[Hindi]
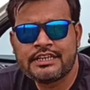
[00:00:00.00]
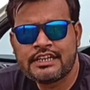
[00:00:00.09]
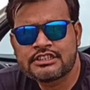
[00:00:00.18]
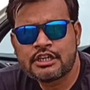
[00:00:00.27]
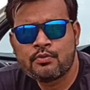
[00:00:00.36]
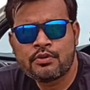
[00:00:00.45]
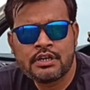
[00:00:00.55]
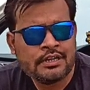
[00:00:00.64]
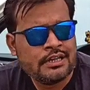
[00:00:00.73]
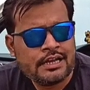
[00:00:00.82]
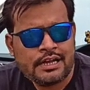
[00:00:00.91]
देना चाहूँगा
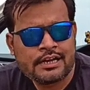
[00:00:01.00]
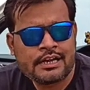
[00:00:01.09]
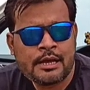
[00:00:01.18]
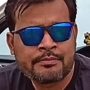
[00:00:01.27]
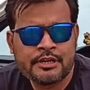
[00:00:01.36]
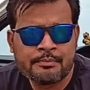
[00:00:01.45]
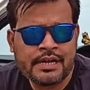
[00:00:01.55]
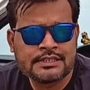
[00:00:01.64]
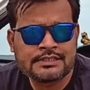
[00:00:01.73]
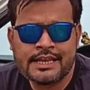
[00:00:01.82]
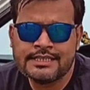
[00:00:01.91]
अगर आपके
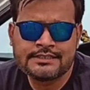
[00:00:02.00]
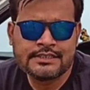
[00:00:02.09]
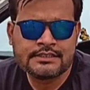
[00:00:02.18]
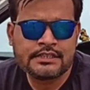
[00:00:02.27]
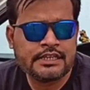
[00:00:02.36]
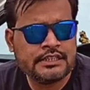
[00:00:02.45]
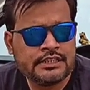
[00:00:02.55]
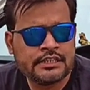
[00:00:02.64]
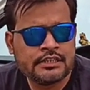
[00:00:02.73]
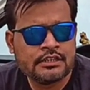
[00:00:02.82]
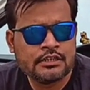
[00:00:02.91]
पास लाइसेंस नहीं
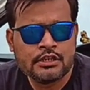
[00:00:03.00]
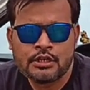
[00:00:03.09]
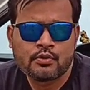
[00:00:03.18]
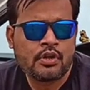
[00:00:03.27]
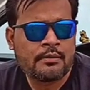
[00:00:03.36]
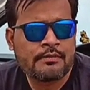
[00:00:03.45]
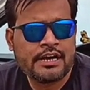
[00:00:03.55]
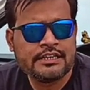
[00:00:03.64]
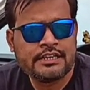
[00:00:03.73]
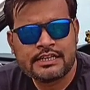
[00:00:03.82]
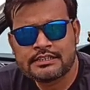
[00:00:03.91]
है तो आप
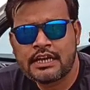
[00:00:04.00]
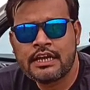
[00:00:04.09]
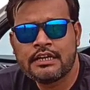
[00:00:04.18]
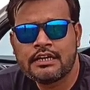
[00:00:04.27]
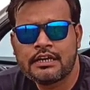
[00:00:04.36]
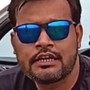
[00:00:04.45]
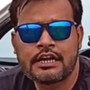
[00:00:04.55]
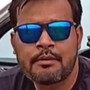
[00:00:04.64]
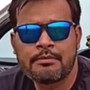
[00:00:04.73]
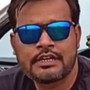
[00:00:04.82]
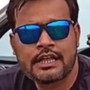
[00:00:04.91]
गाड़ी ना चलाएं अगर
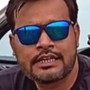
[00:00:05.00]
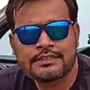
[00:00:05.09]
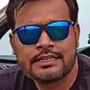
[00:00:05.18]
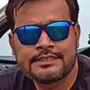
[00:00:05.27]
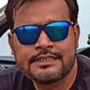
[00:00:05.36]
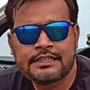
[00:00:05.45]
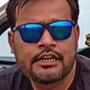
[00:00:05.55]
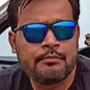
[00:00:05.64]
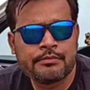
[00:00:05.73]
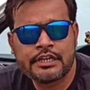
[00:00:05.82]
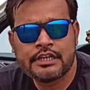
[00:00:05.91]
आप 18 साल से
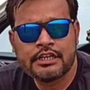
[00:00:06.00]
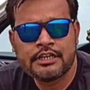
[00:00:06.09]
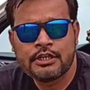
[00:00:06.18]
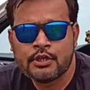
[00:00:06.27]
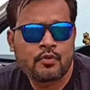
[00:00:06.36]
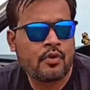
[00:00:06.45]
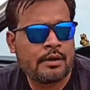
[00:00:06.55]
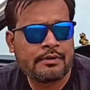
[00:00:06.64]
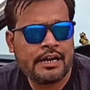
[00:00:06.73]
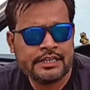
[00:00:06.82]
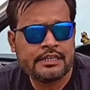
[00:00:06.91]
कम के हैं तो आप
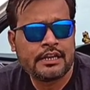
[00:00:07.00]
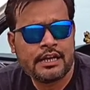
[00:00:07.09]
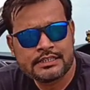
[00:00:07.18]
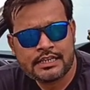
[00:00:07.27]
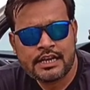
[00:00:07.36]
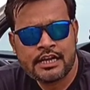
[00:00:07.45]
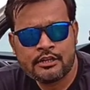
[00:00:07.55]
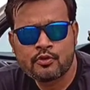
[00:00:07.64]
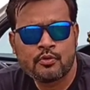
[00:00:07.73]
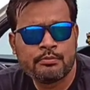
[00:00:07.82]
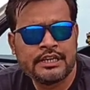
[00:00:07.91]
गाड़ी ना चलाएं
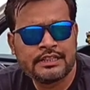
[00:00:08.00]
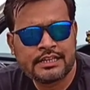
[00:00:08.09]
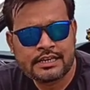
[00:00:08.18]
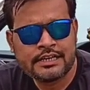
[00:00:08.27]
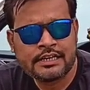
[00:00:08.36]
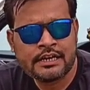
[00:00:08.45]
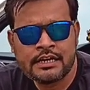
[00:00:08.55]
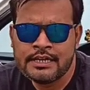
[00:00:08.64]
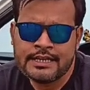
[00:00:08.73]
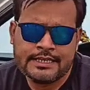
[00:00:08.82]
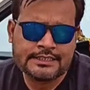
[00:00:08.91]
तो बेहतर रहेगा
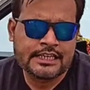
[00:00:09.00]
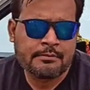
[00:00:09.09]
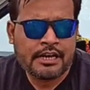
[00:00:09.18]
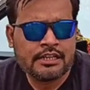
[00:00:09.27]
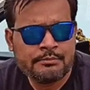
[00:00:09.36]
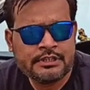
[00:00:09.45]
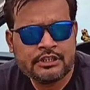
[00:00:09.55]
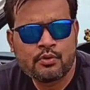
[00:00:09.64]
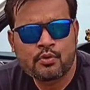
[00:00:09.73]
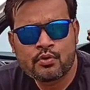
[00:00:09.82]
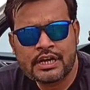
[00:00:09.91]
इसके बाद अभी
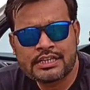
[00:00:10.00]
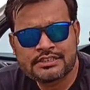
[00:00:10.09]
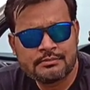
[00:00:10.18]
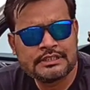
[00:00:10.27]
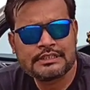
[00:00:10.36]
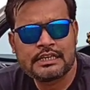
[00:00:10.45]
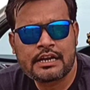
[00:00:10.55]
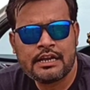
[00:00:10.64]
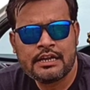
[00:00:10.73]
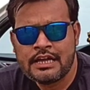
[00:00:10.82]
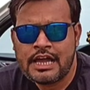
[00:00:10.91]
कोरोना का समय चल रहा
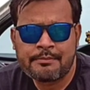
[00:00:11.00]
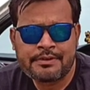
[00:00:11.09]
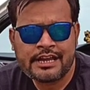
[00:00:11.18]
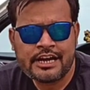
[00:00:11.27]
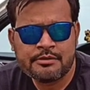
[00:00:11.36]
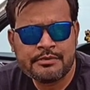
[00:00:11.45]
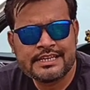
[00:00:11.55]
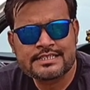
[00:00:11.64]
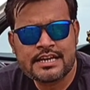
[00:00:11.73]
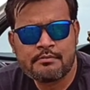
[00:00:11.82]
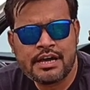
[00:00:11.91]
है आपकी गाड़ी में
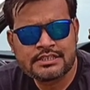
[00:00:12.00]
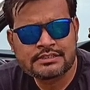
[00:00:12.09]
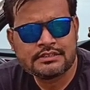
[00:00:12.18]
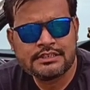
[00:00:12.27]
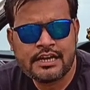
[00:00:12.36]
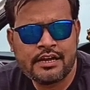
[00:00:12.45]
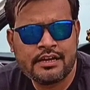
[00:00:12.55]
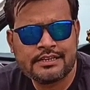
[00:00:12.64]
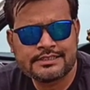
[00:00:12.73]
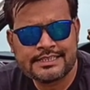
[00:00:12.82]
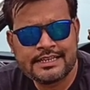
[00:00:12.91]
एक्स्ट्रा मास्क या
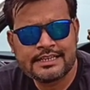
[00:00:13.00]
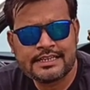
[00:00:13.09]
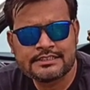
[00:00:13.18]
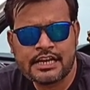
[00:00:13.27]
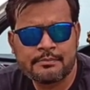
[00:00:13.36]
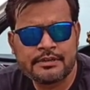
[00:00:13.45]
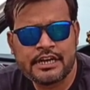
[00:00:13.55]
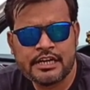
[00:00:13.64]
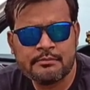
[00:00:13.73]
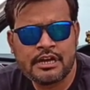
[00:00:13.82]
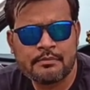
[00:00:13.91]
सैनिटाइज़र आपकी
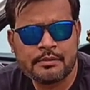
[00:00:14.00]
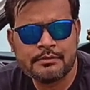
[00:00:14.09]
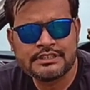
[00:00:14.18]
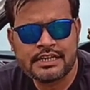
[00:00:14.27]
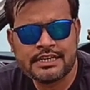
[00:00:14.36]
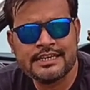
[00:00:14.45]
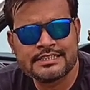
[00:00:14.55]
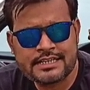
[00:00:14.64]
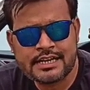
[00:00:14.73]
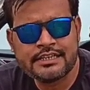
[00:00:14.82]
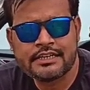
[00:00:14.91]
गाड़ी में आप हमेशा
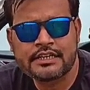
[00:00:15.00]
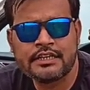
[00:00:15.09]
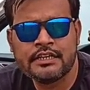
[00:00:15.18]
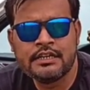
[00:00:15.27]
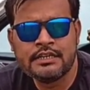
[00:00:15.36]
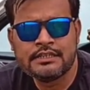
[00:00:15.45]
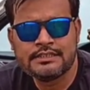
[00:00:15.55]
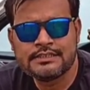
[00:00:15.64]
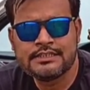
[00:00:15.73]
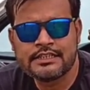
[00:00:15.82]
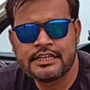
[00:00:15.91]
एक्स्ट्रा ही रखें
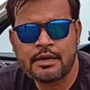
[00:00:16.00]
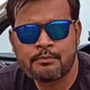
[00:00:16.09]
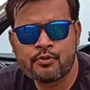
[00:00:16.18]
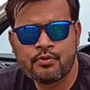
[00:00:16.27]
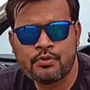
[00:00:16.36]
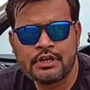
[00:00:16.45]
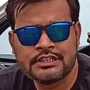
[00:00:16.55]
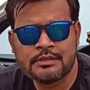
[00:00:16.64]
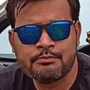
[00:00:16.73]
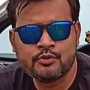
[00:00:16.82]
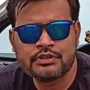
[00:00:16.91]
जिससे कि आपको
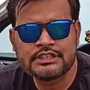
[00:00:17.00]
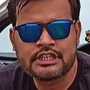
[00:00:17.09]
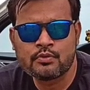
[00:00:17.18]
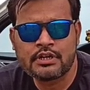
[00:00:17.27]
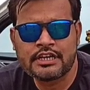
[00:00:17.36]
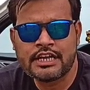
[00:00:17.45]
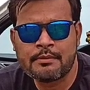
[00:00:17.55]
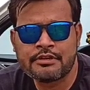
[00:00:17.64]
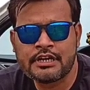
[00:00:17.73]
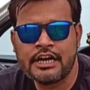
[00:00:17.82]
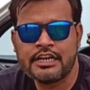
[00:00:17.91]
जब भी उनकी ज़रूरत लगे
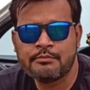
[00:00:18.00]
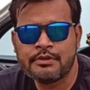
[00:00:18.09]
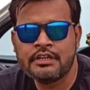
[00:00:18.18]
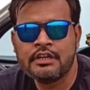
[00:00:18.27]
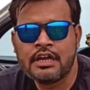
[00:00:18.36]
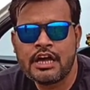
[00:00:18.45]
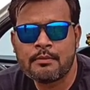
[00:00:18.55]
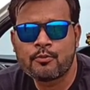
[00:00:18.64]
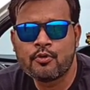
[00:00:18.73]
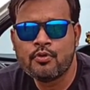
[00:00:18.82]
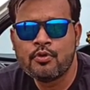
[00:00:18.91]
आपकी गाड़ी में
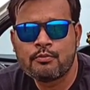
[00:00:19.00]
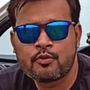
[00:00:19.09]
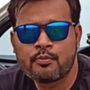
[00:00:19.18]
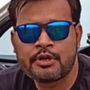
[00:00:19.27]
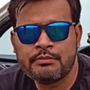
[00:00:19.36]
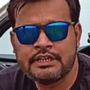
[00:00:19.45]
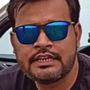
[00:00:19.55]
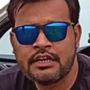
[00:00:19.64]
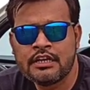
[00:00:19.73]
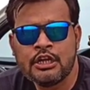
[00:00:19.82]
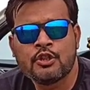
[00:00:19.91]
आपको प्रॉपर मिल
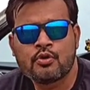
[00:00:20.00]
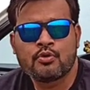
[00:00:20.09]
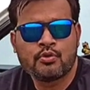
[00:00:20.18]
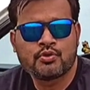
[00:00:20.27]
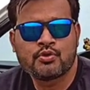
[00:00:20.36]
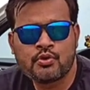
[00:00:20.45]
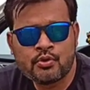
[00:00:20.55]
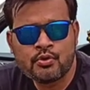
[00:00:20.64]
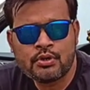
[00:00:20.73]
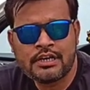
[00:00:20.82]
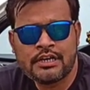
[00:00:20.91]
जाए तो दोस्तों
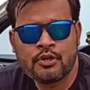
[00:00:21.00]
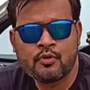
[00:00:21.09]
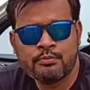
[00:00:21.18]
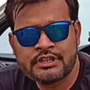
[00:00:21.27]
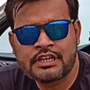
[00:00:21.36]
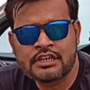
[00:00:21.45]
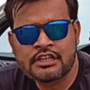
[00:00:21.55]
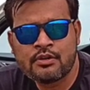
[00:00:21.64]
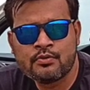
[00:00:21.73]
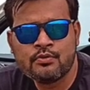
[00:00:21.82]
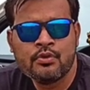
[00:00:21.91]
उम्मीद करता
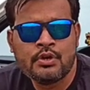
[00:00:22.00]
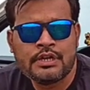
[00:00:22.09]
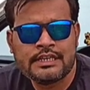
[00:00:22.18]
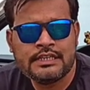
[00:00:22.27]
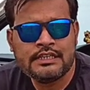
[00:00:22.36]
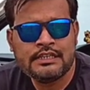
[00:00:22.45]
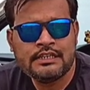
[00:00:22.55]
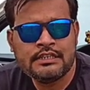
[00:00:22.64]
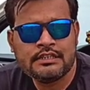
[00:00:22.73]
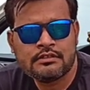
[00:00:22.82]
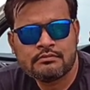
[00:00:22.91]
हूँ
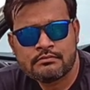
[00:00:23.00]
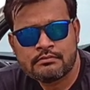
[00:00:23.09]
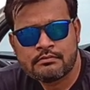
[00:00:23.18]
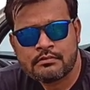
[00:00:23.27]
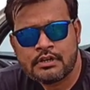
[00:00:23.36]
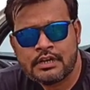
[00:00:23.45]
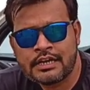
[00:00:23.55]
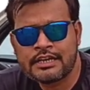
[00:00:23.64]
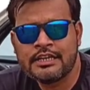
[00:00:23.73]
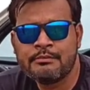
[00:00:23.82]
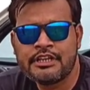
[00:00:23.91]
कि
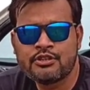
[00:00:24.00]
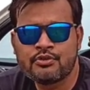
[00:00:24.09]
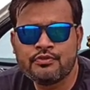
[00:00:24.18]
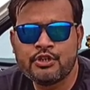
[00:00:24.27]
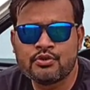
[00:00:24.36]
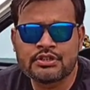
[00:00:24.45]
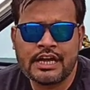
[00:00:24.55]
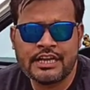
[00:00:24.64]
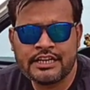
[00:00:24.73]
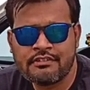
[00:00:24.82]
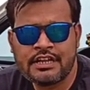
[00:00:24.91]
अगले मेरे जो वीडियोस
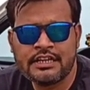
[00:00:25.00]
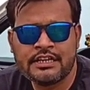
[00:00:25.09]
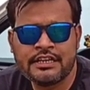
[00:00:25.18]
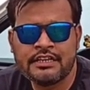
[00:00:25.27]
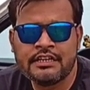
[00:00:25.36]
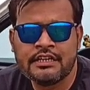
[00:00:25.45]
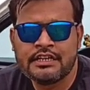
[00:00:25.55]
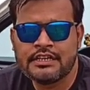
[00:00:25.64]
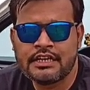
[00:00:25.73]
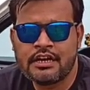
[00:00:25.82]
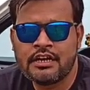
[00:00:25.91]
आने वाले हैं
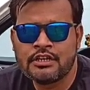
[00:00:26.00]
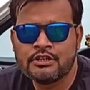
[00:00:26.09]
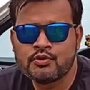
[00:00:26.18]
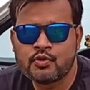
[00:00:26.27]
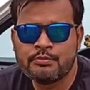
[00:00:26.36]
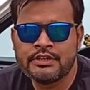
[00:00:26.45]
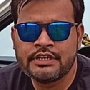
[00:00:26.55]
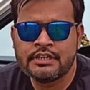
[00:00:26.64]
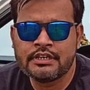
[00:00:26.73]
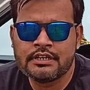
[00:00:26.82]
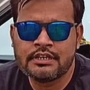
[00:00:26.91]
या जो मैं